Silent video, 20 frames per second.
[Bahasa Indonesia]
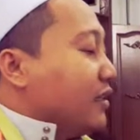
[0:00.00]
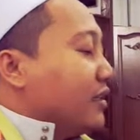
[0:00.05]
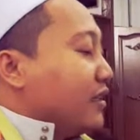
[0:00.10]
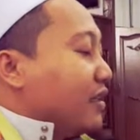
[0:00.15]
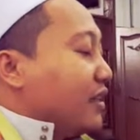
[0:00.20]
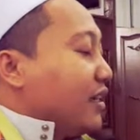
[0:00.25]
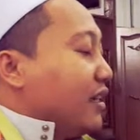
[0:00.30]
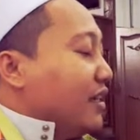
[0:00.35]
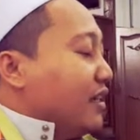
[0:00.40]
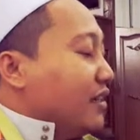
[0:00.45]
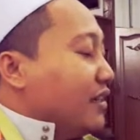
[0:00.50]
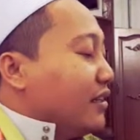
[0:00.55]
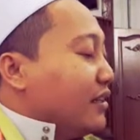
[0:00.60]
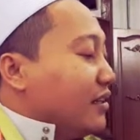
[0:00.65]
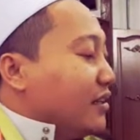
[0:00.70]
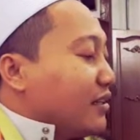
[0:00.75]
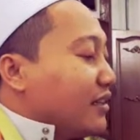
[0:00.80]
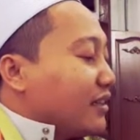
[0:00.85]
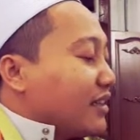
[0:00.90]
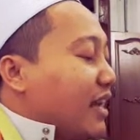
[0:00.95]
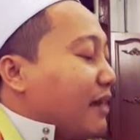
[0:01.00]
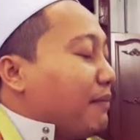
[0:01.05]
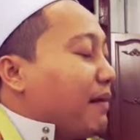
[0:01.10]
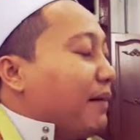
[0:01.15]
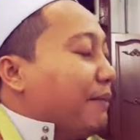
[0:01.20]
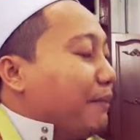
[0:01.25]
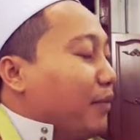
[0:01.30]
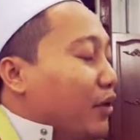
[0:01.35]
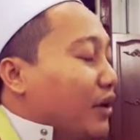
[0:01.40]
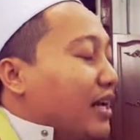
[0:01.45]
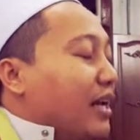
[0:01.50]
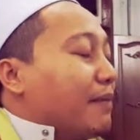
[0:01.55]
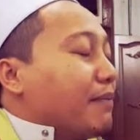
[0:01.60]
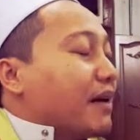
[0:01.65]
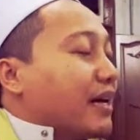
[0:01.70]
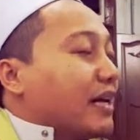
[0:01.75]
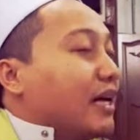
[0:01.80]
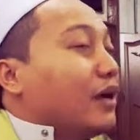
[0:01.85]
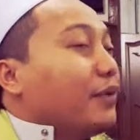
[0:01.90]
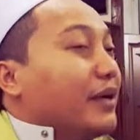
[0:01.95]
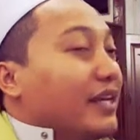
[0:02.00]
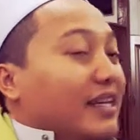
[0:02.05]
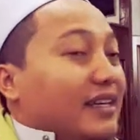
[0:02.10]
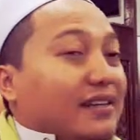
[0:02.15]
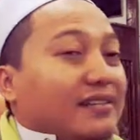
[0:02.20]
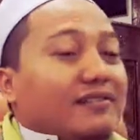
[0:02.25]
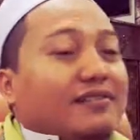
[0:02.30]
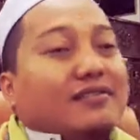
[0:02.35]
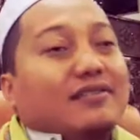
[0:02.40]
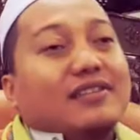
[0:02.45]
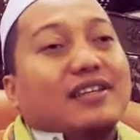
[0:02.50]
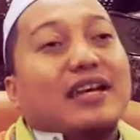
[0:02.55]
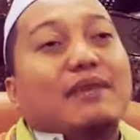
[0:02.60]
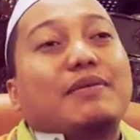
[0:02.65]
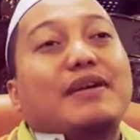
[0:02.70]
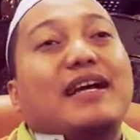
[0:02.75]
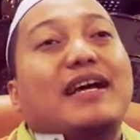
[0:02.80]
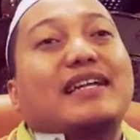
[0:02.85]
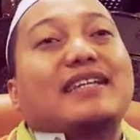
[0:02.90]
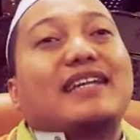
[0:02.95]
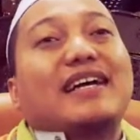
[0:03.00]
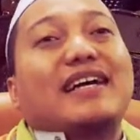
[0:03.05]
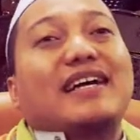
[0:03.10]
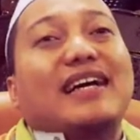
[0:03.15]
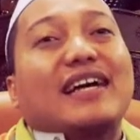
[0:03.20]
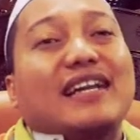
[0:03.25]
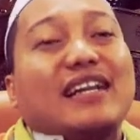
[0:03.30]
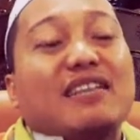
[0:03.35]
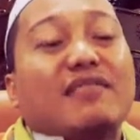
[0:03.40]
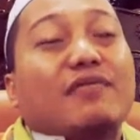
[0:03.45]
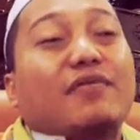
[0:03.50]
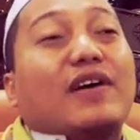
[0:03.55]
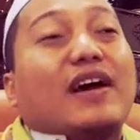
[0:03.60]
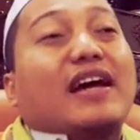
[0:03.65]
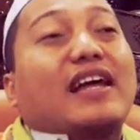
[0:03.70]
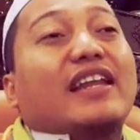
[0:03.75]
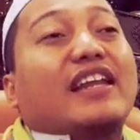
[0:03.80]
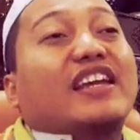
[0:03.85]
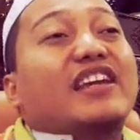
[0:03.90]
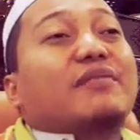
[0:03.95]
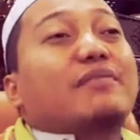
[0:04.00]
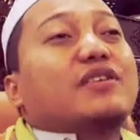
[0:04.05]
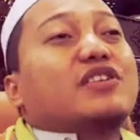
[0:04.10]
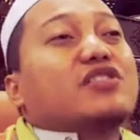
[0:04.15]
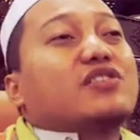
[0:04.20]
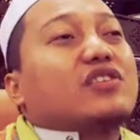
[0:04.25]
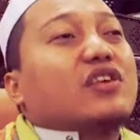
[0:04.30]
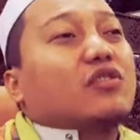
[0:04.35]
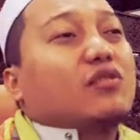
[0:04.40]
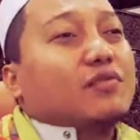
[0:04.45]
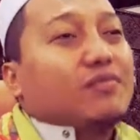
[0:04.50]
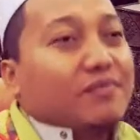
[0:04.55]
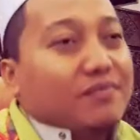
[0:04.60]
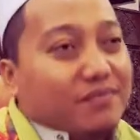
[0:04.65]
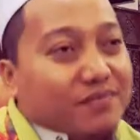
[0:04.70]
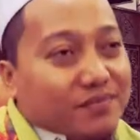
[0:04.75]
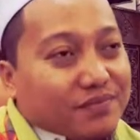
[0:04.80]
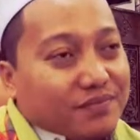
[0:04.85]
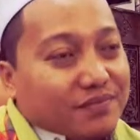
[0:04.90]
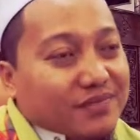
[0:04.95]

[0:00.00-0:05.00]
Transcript: ya, tak mampu nak berkahwin, Nabi katakan fa'alaihi bisawm.